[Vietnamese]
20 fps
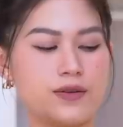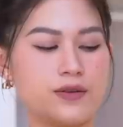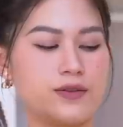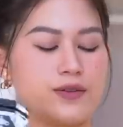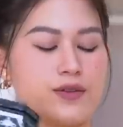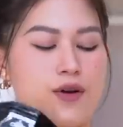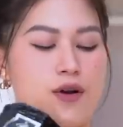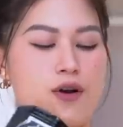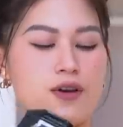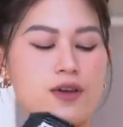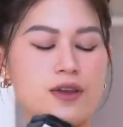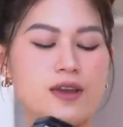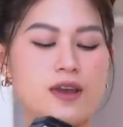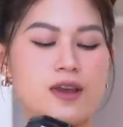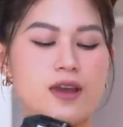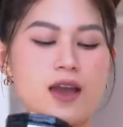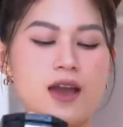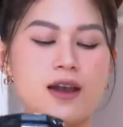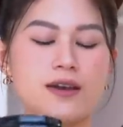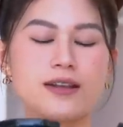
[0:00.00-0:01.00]
Rồi,
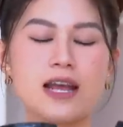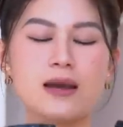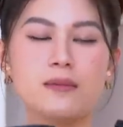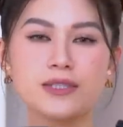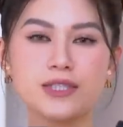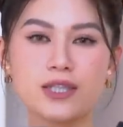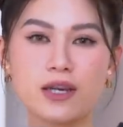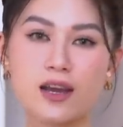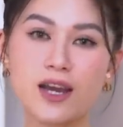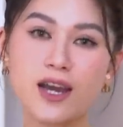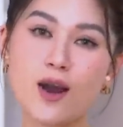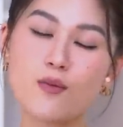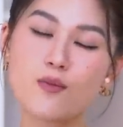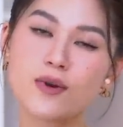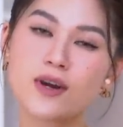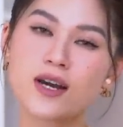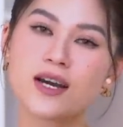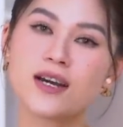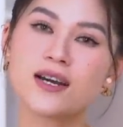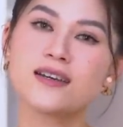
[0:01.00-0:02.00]
để mà cho cái không
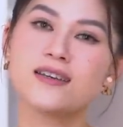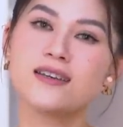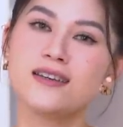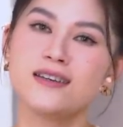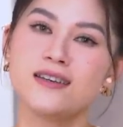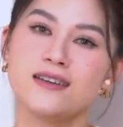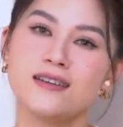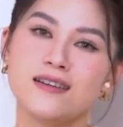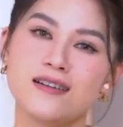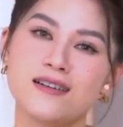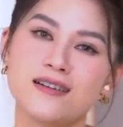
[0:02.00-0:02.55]
khí